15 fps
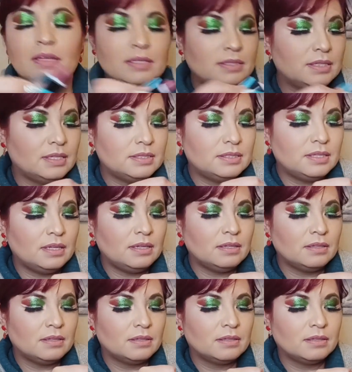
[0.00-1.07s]
Es
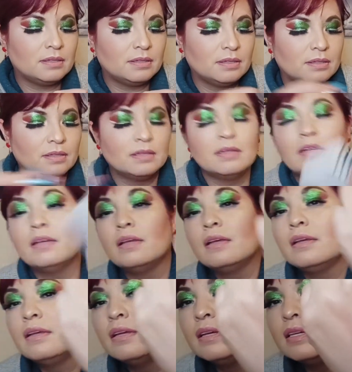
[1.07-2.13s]
este.
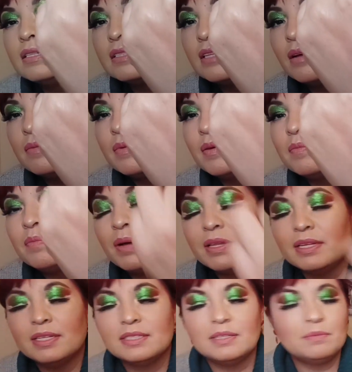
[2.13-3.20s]
Está bien
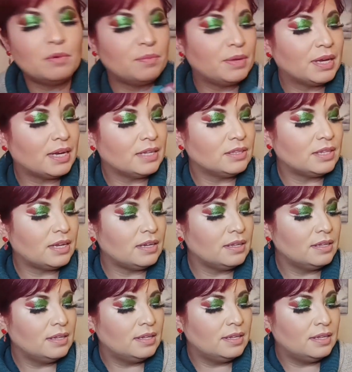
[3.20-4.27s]
padrísimo, me encanta.
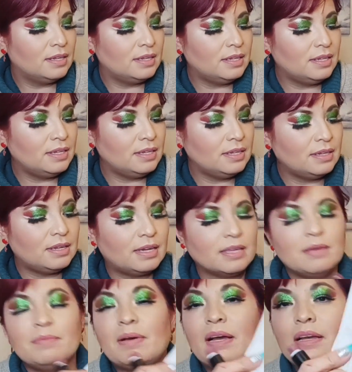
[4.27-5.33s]
Y
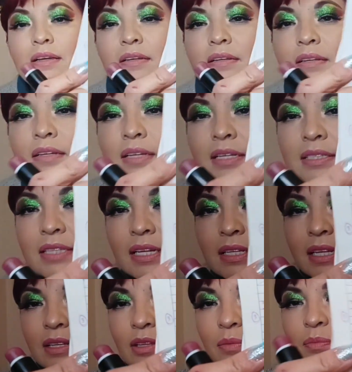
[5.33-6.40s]
aquí va, es
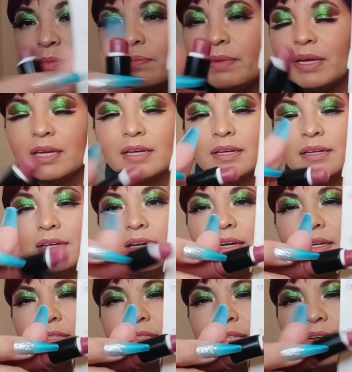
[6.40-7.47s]
el de Top Bake.
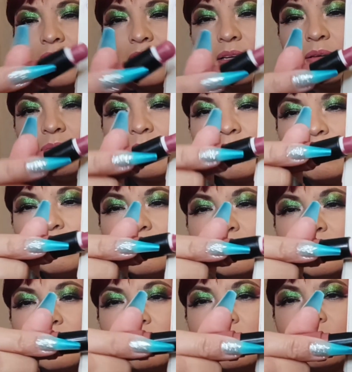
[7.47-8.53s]
Hasta ahí va cuando
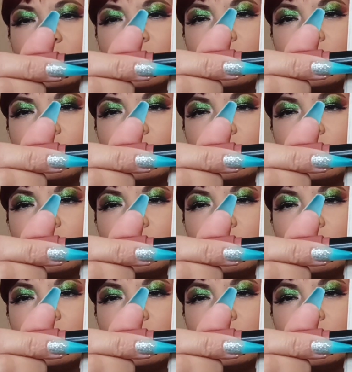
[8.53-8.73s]
estaba